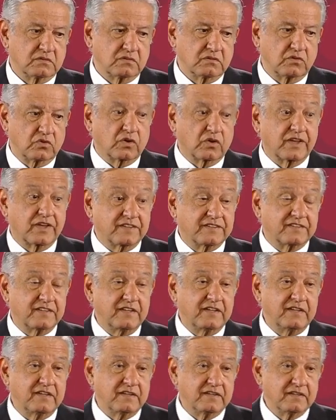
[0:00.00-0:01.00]
Lo que
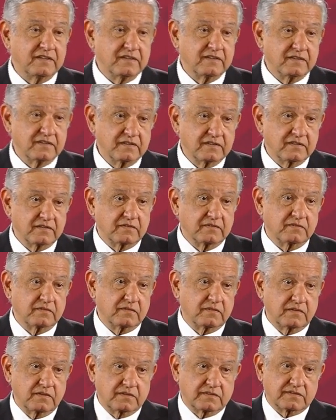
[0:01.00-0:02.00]
sí
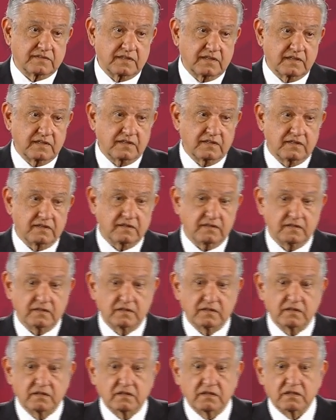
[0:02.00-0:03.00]
es que eh,
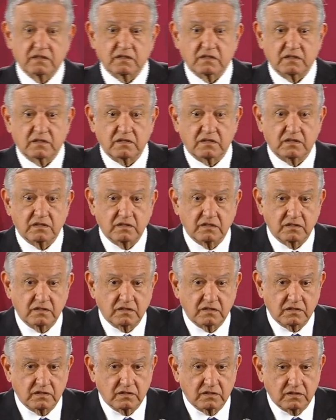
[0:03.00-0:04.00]

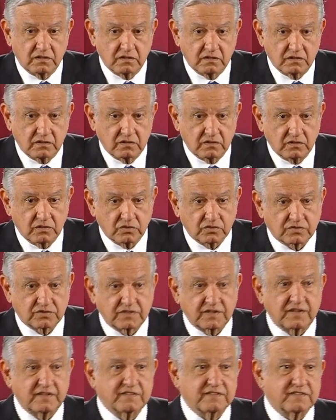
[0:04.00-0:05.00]
los
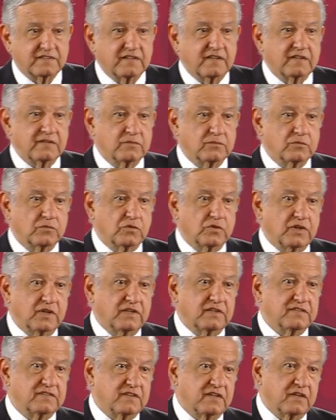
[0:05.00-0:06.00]
tres, sean
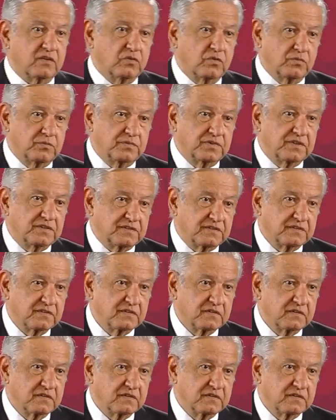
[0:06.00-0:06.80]
mujeres, sean hombres,